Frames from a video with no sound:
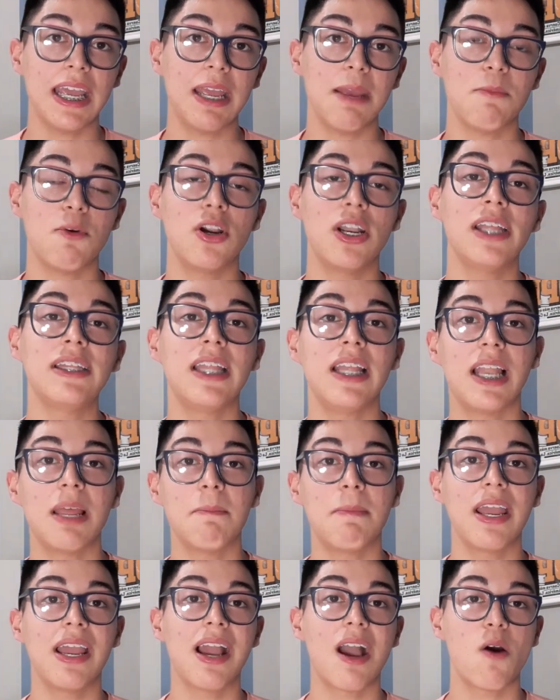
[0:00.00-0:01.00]
Monetti le
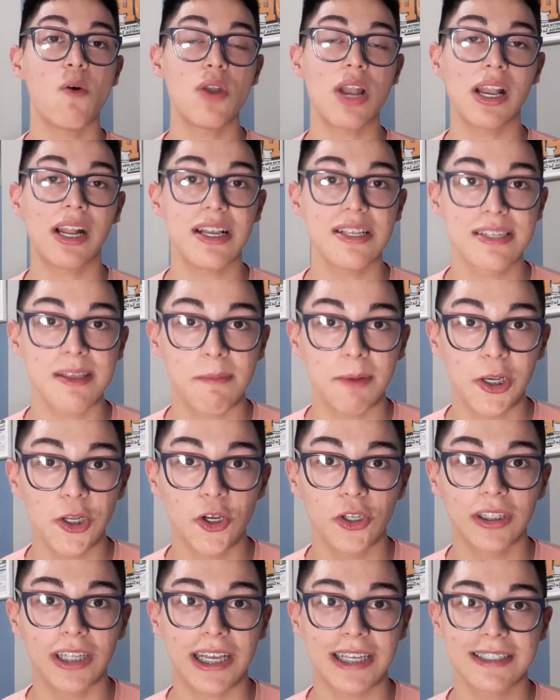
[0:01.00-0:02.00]
pega a un
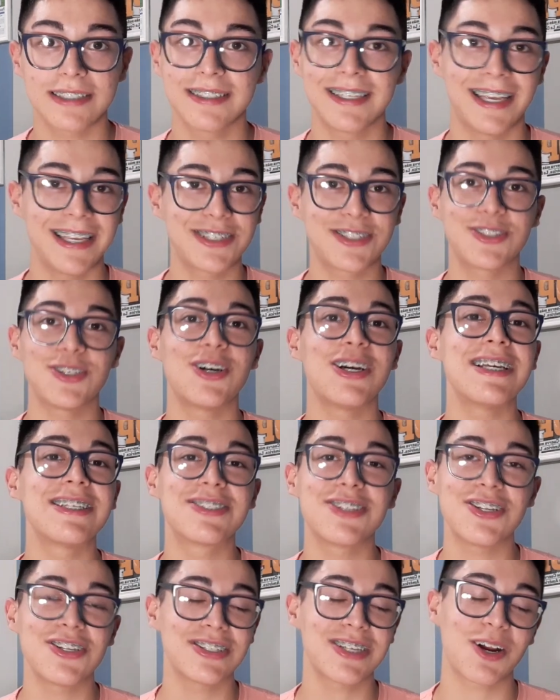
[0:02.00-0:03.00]
alcanzapelotas. Eso,
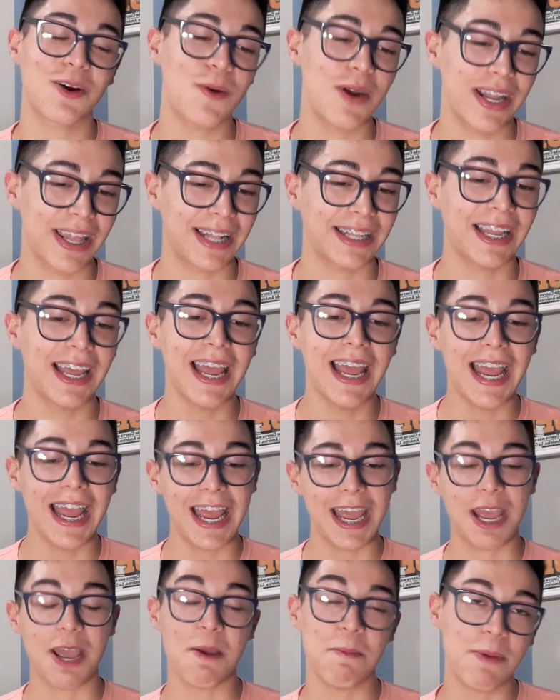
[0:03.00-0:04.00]
eso no se acuerdan.
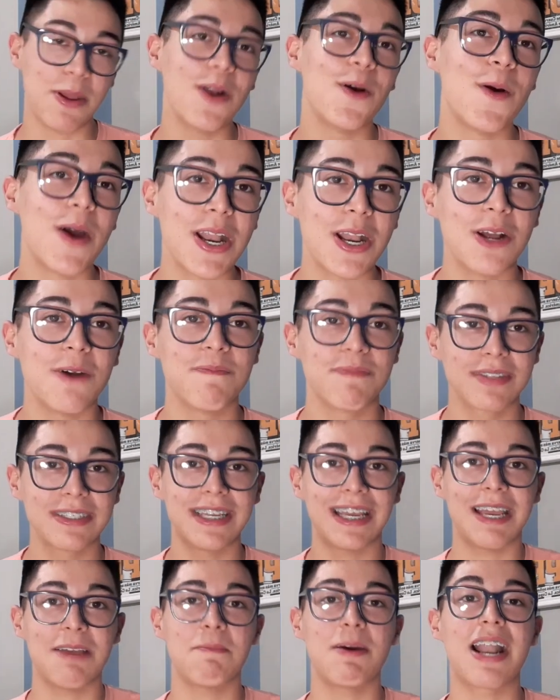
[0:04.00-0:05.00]
pero bueno,
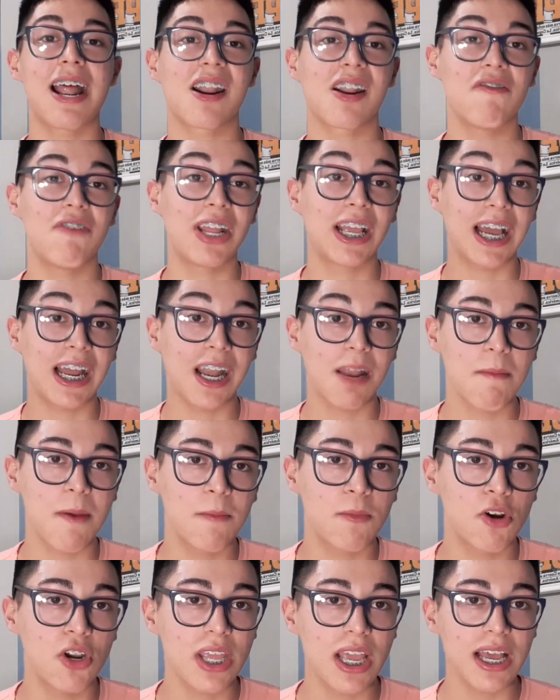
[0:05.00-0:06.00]
para refrescar la
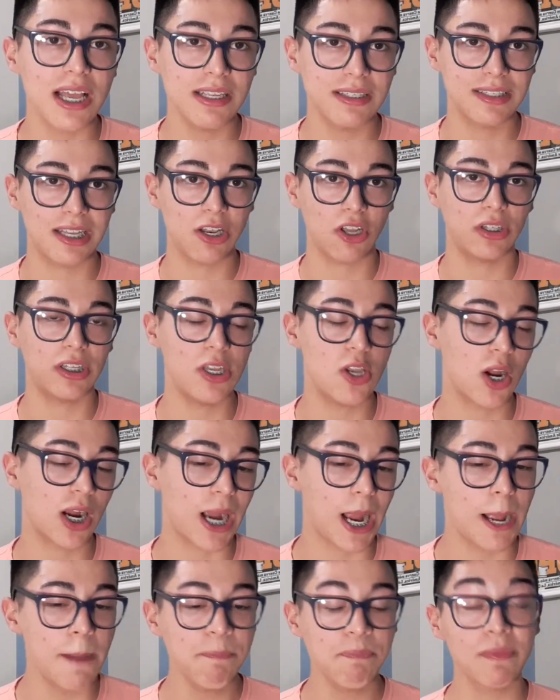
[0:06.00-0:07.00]
memoria, se los tiro
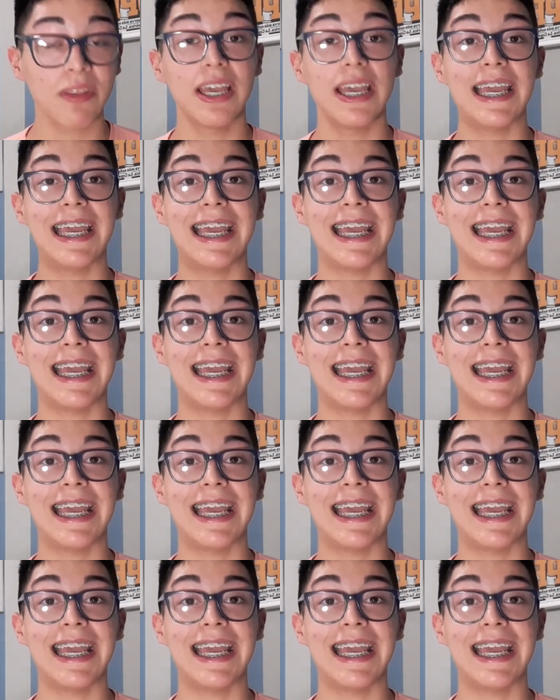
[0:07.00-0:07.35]
acá.